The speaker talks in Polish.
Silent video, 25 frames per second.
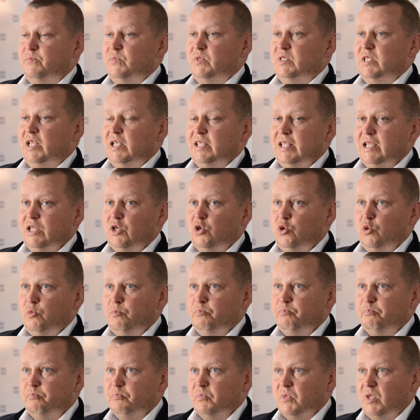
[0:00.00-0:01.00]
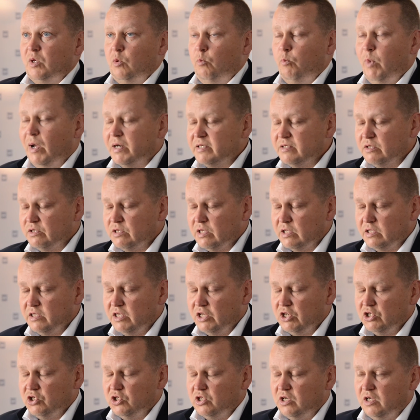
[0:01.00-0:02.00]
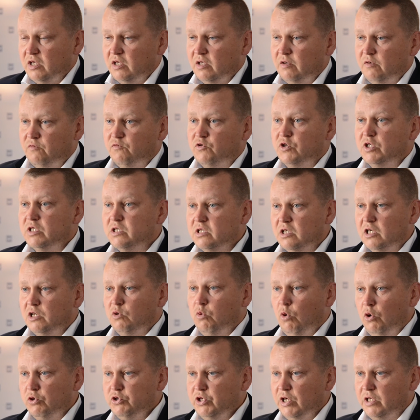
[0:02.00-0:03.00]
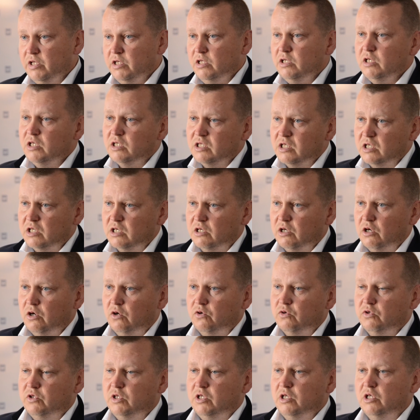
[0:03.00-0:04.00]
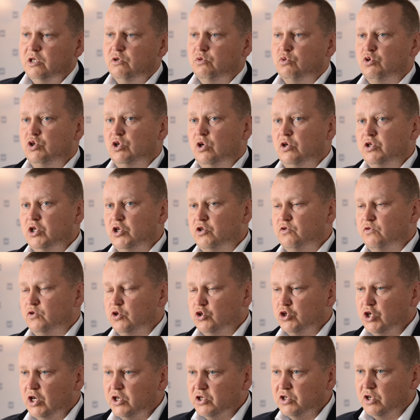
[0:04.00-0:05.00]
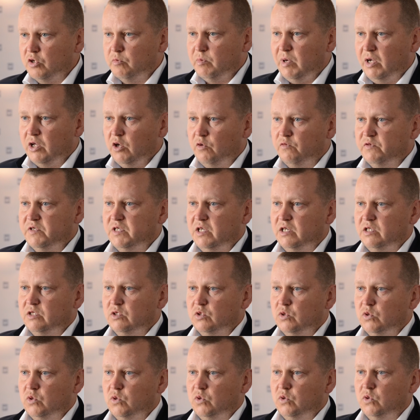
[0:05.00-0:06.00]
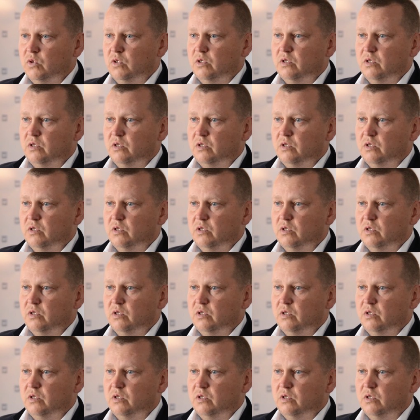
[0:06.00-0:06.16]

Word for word: Dlatego bardzo serdecznie wszystkich Łodzian i nie tylko, tych, którzy chociaż troszeczkę mają w sercu